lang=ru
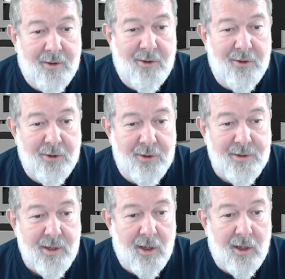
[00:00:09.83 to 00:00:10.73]
Ну, то
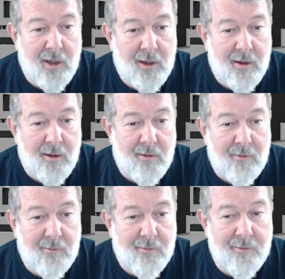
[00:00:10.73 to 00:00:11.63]
есть, э,
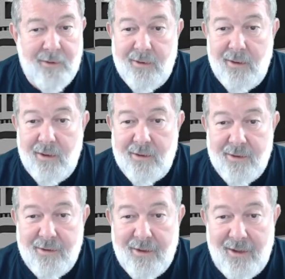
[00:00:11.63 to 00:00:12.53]

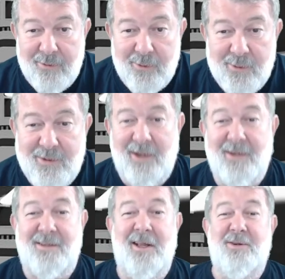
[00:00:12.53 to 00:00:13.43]
интересно, да, то есть
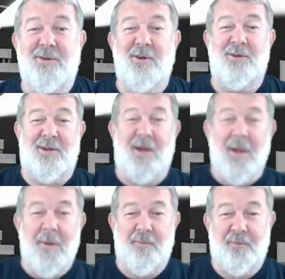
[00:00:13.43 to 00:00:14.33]
сейчас начнется
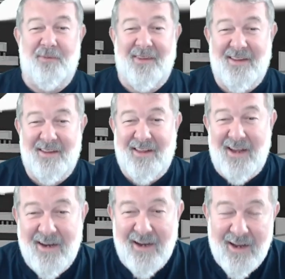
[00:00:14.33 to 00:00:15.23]

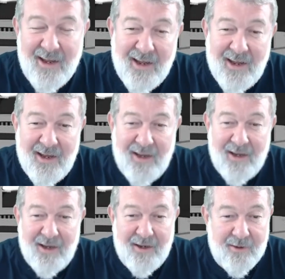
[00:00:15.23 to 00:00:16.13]
такая
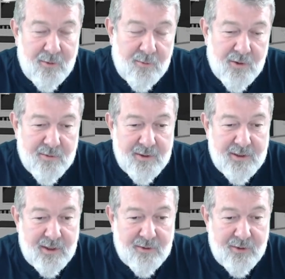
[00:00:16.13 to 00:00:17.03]
а, ну, может быть,
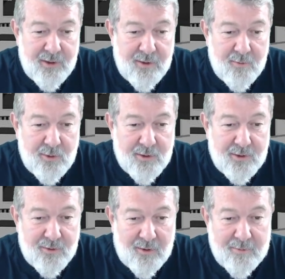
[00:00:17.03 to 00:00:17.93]
этого и не
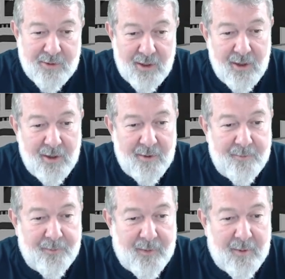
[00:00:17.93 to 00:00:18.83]
будет, но вообще
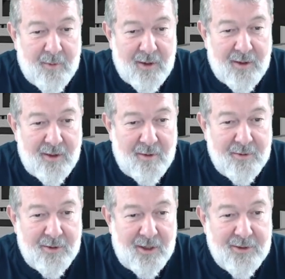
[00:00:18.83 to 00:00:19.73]
могла бы
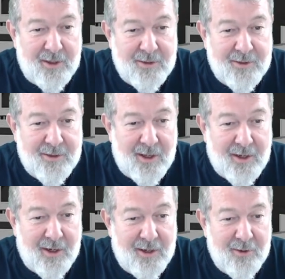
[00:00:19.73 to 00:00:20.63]
начаться
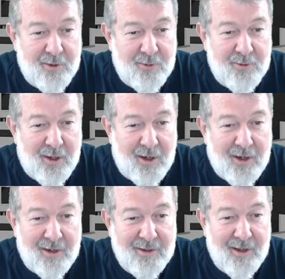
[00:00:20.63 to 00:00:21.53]
такая ерунда,
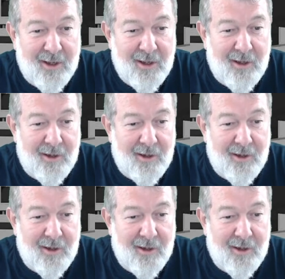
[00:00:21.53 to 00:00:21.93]
когда